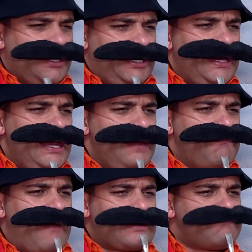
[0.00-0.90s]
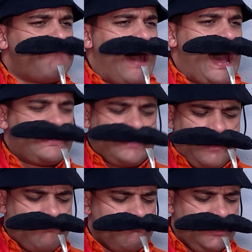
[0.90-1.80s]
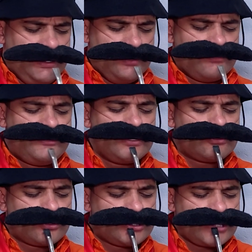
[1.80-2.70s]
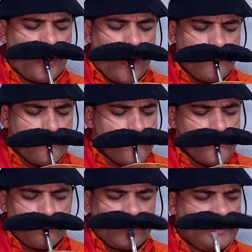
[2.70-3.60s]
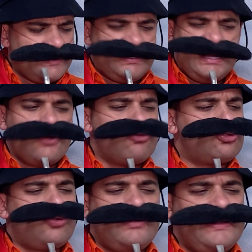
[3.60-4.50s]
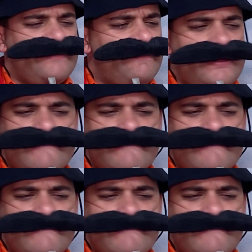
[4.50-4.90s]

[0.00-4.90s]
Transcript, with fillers: Que barbada! Meu Deus do céu! Deus o livre.